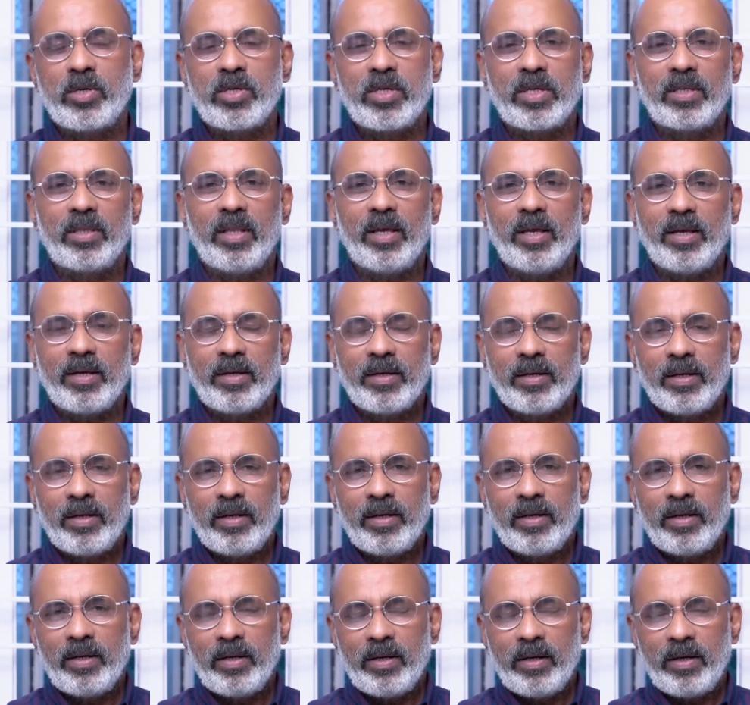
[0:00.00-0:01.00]
వచ్చింది
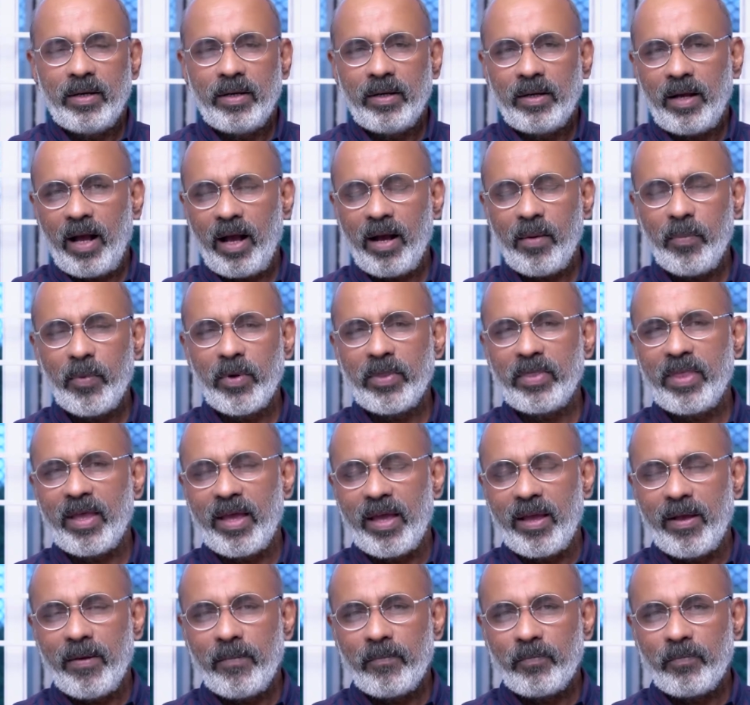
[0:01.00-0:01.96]
కాకపోతే